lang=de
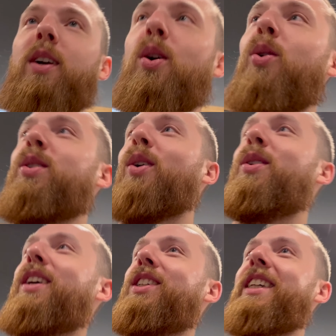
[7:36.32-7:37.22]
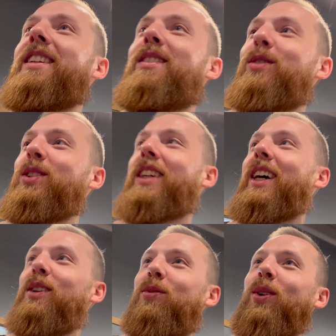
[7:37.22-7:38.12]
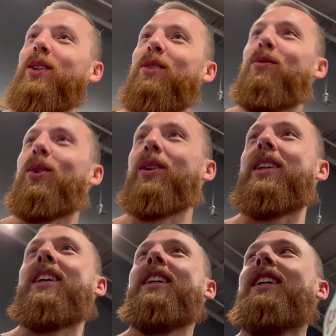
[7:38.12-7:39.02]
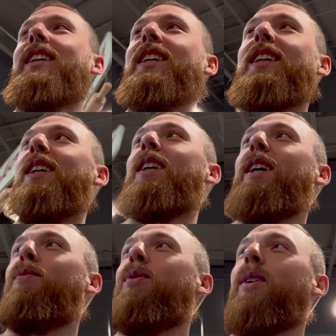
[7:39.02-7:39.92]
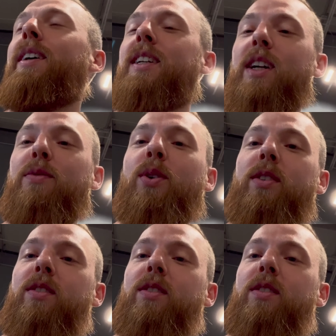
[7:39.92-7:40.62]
große Unterschied zwischen Kalifornien und Florida. In, Flo in Kalifornien